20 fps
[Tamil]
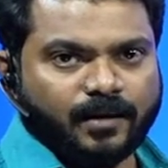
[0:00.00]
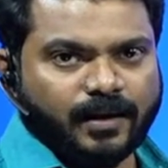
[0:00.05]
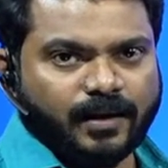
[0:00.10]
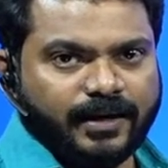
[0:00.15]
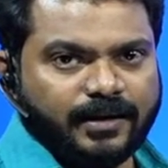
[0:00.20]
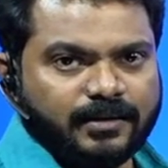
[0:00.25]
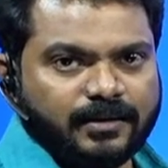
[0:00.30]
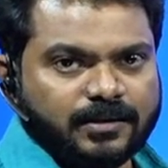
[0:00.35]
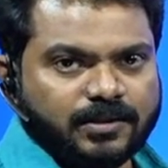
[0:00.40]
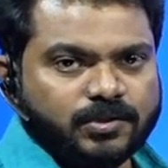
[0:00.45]

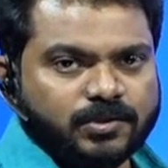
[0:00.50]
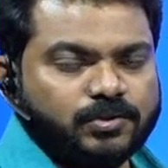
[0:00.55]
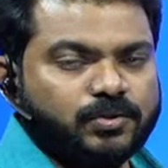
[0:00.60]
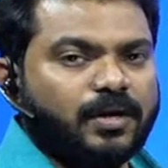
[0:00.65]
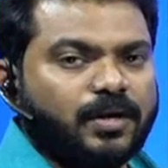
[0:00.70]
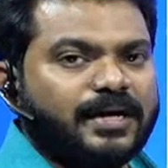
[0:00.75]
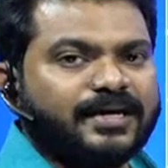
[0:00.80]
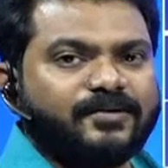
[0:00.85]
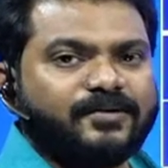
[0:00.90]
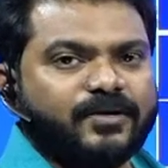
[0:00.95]
ரைட் ஸோ
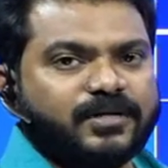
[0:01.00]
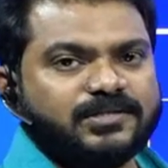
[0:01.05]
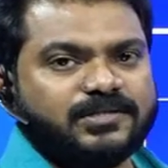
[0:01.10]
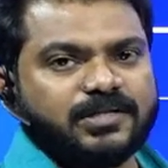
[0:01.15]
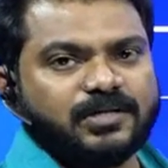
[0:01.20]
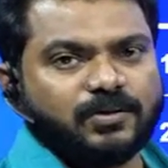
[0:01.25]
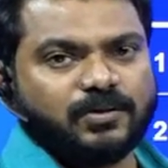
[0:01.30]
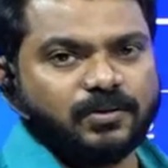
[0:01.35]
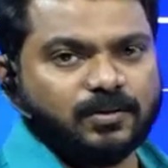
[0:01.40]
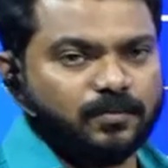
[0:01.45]

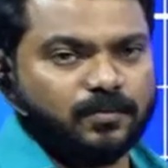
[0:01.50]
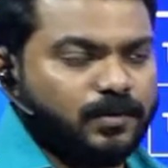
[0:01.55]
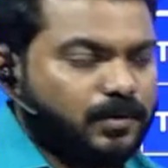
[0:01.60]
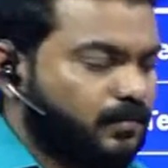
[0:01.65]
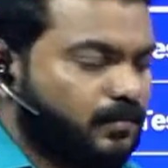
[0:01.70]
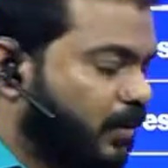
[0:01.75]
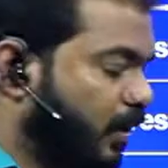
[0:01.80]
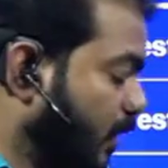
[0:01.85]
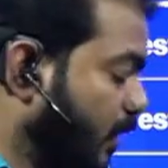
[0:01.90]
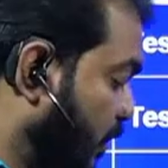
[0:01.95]
அக்யூரேசி ரொம்ப
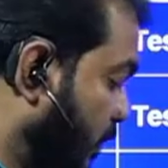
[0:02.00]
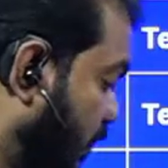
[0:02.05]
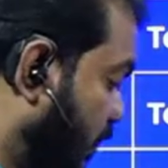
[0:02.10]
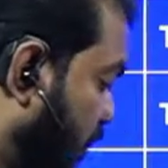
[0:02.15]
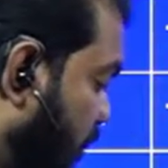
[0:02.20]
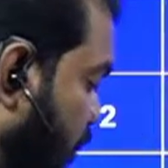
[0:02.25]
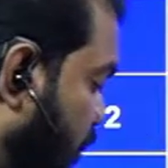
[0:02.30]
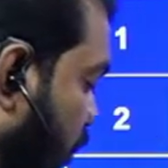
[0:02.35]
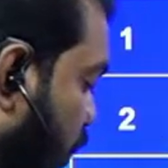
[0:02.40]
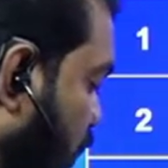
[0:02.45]
ரொம்ப
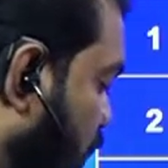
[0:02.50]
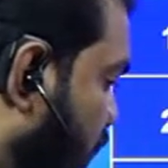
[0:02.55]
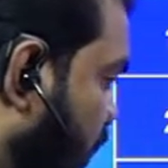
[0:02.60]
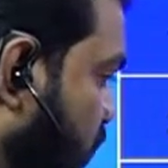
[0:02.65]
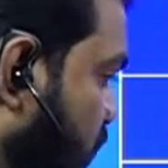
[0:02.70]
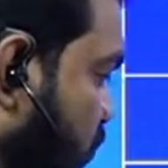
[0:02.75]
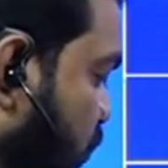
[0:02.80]
இம்பார்ட்டன்ட்